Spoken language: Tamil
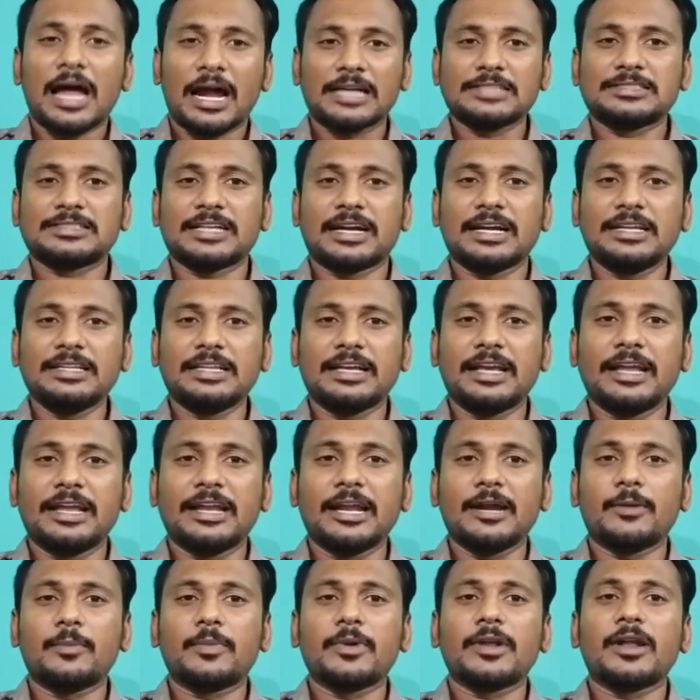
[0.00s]
அண்ட் செகண்ட் திங்
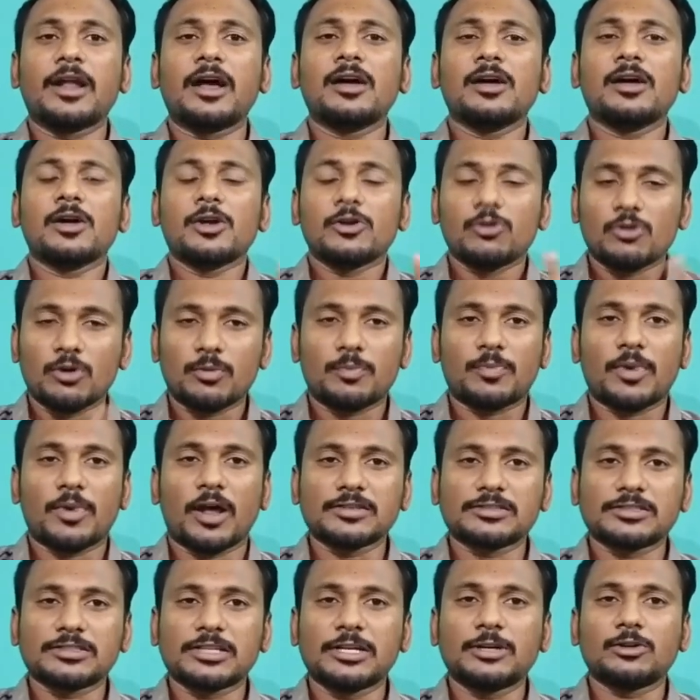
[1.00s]
என்ன அப்படின்னா யுவர்
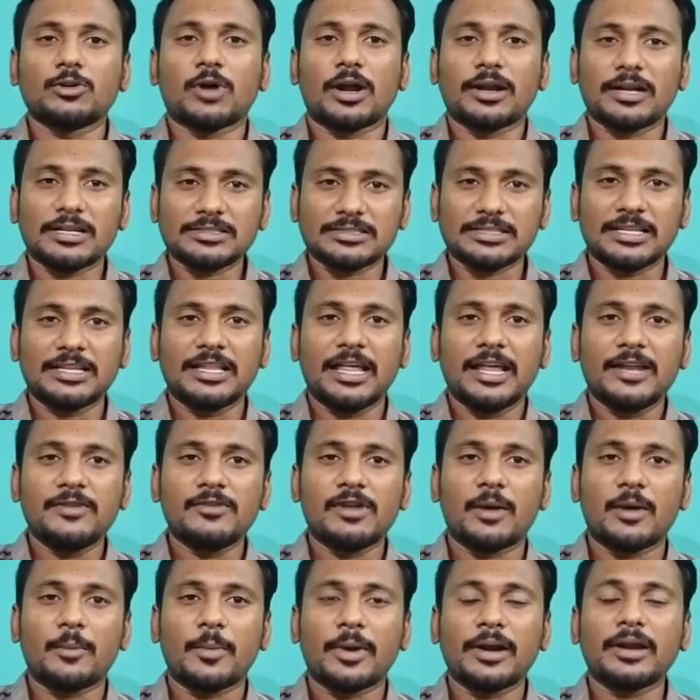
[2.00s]
ப்ராசஸர் டு அண்டர்ஸ்டாண்ட்
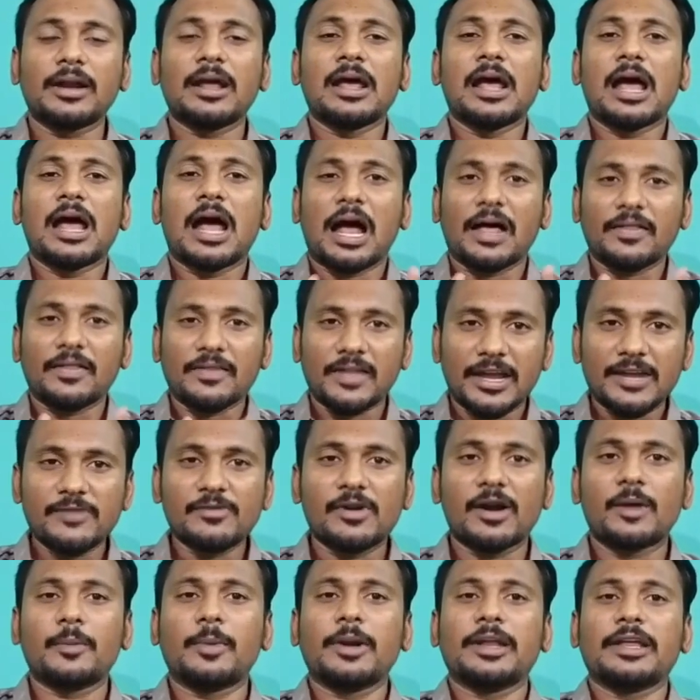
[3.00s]
என்விரான்மெண்ட் அந்த
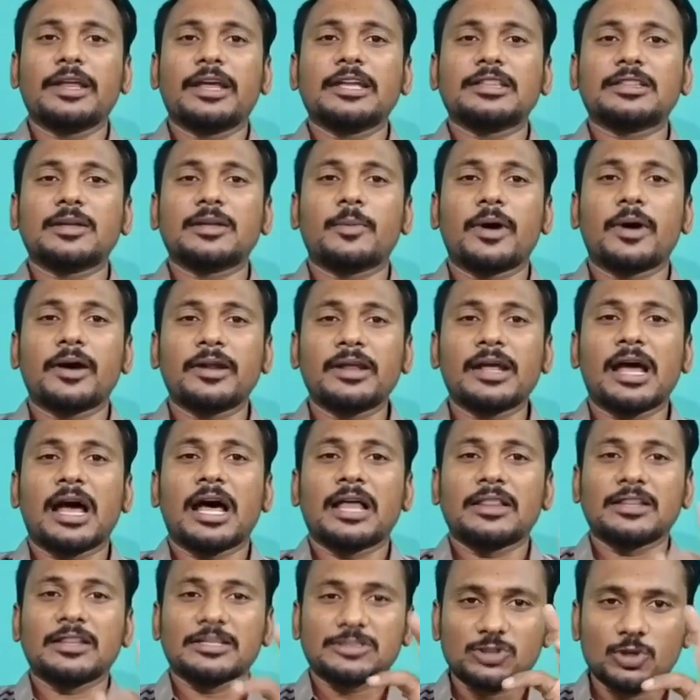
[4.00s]
என்விரான்மெண்ட்டுக்கு ஏற்ற மாதிரி
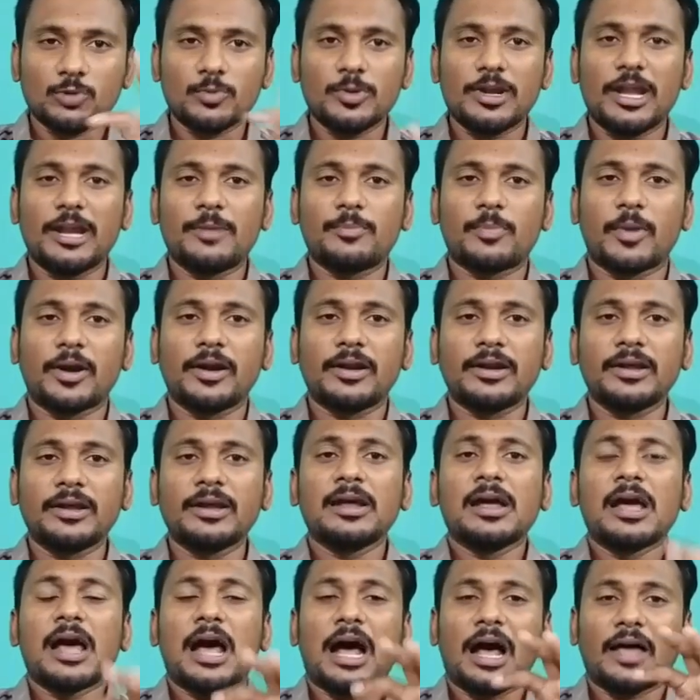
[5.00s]
அதை ஸ்டிமுலேட் பண்ணி
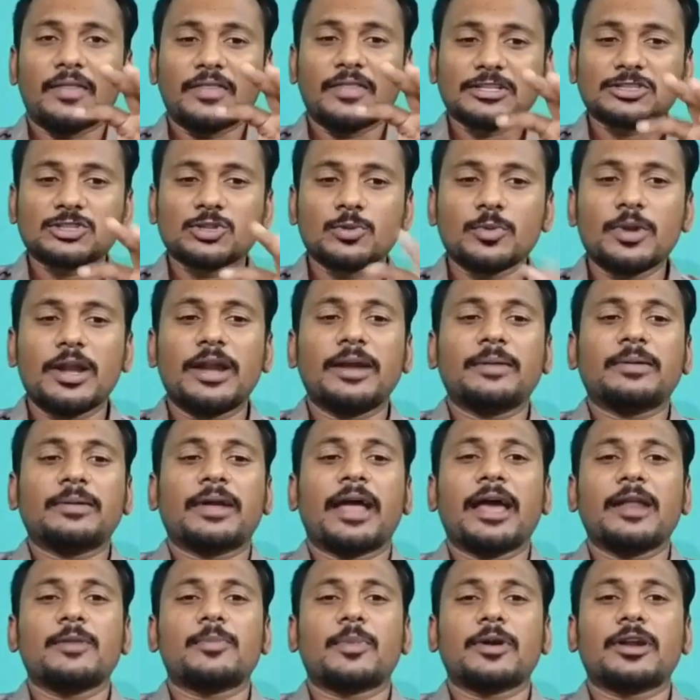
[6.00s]
அந்த ஸ்டிமுலேட்
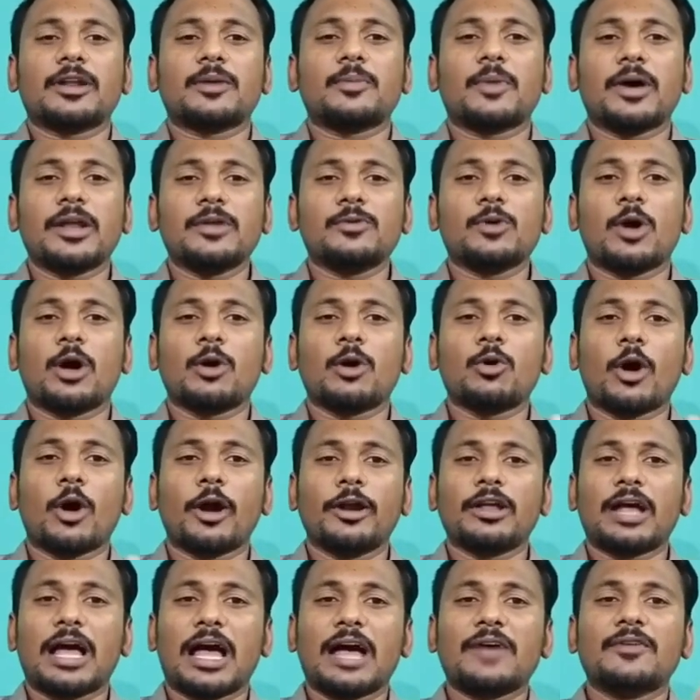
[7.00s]
கேரி பண்ணுற மாதிரி யூ ஆர்
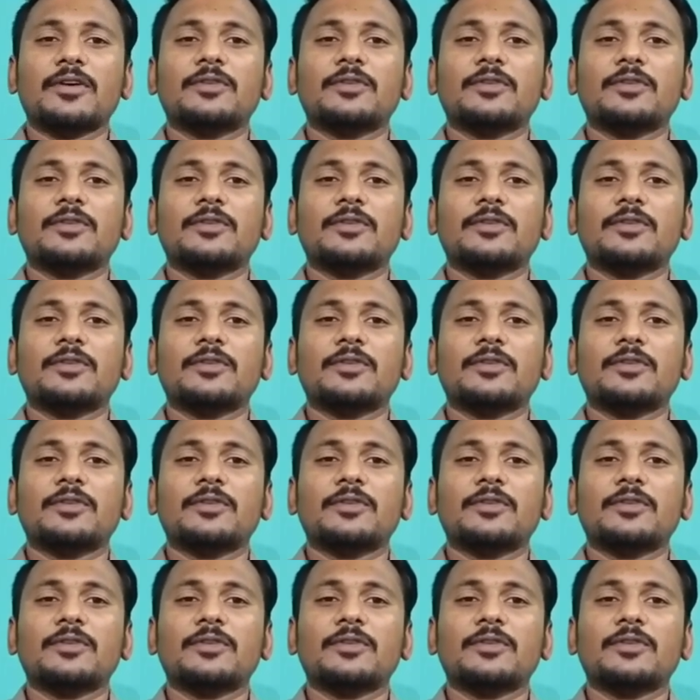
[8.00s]
கோயிங் டு